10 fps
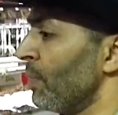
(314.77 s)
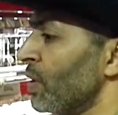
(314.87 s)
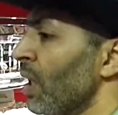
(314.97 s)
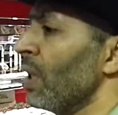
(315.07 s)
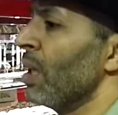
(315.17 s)

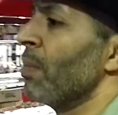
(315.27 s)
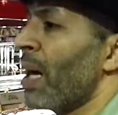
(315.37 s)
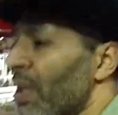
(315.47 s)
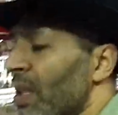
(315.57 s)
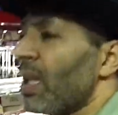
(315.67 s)

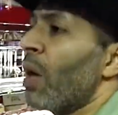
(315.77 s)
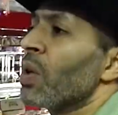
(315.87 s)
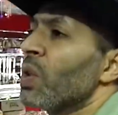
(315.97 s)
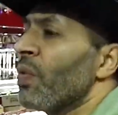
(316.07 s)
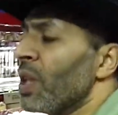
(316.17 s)
الماركت او
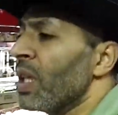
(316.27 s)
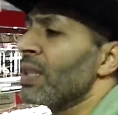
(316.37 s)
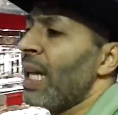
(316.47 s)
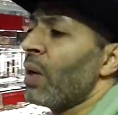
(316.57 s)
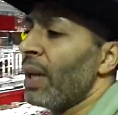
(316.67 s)

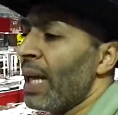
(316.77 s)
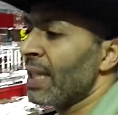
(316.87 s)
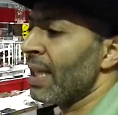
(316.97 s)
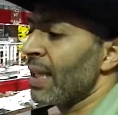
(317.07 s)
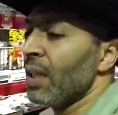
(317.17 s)
السوفينيرز او
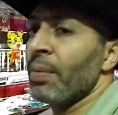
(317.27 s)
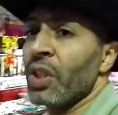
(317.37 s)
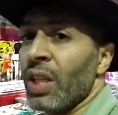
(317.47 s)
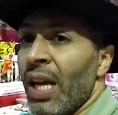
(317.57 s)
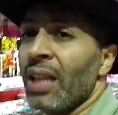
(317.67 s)
الهدايا اللي
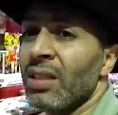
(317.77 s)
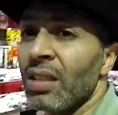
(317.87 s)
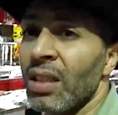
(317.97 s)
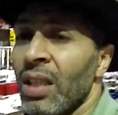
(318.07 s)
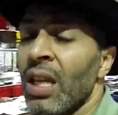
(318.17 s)
بيشتريها
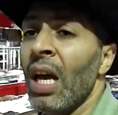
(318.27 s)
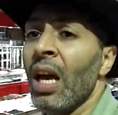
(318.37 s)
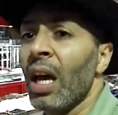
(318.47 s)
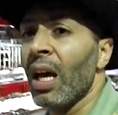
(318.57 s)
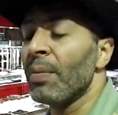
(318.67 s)
الصينيين
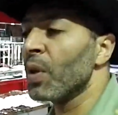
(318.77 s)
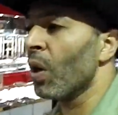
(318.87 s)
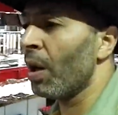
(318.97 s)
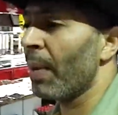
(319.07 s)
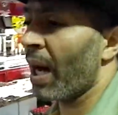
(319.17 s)
آه،
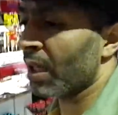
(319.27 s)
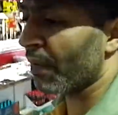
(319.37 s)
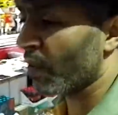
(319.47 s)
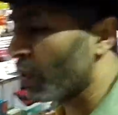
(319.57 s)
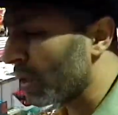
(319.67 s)
نوع
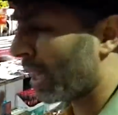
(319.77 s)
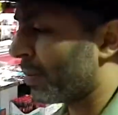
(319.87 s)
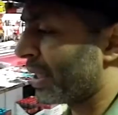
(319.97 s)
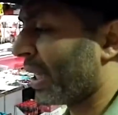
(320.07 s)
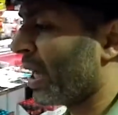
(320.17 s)
بعرفكم يعني
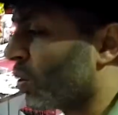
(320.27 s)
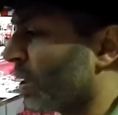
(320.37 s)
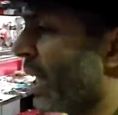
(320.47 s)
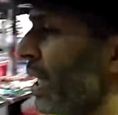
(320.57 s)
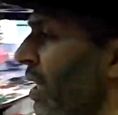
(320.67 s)
بدخلكم
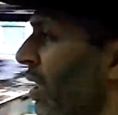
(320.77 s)
داخل